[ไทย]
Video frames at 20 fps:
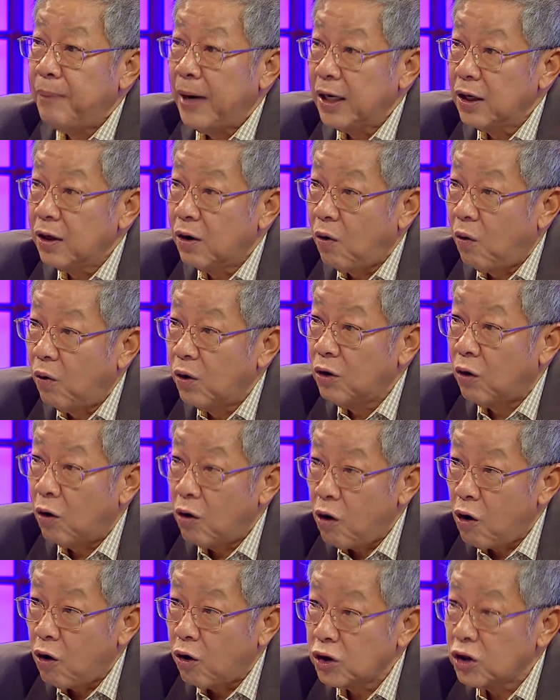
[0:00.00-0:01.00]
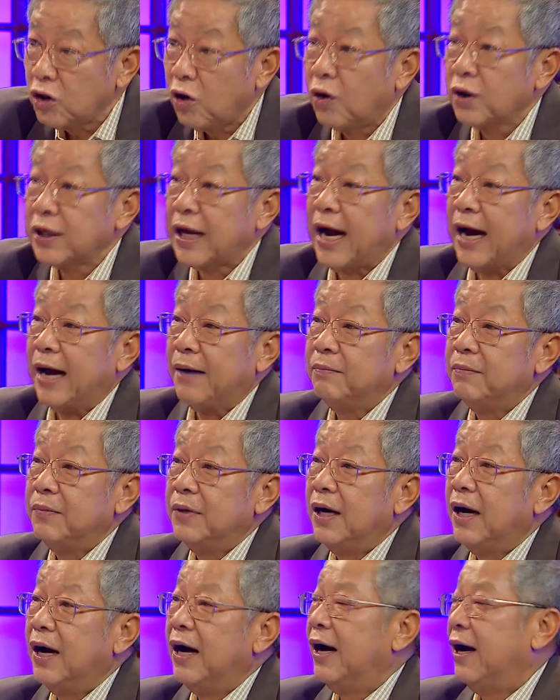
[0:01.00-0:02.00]
เป็นคนของกกต.ถามอ๋อ
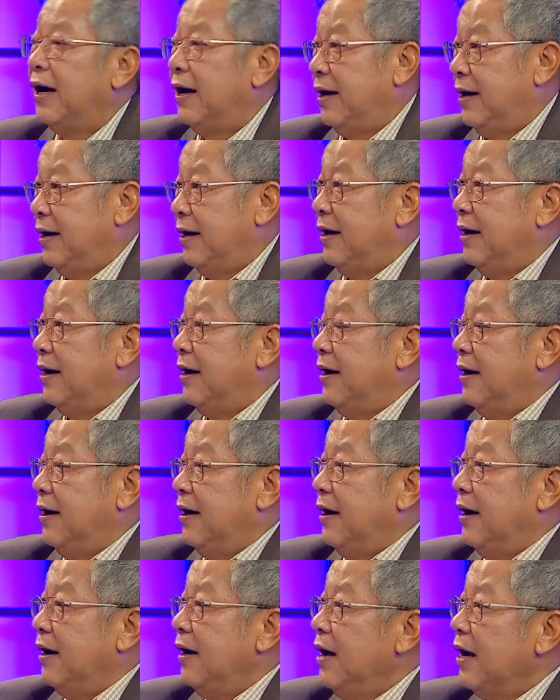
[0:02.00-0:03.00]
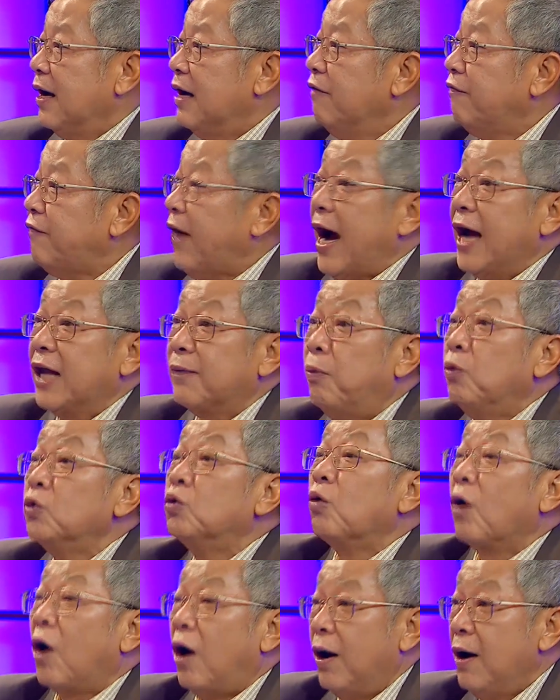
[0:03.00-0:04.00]
ใช่คือฝ่ายผู้
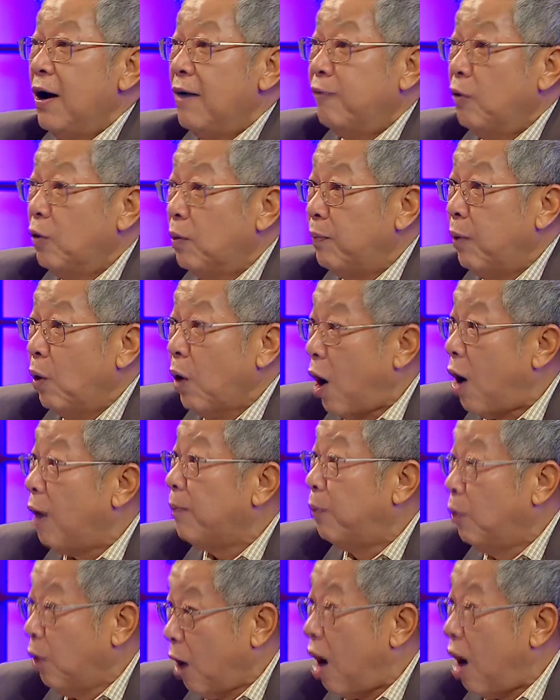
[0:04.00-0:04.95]
ถูกร้องผู้ร้อง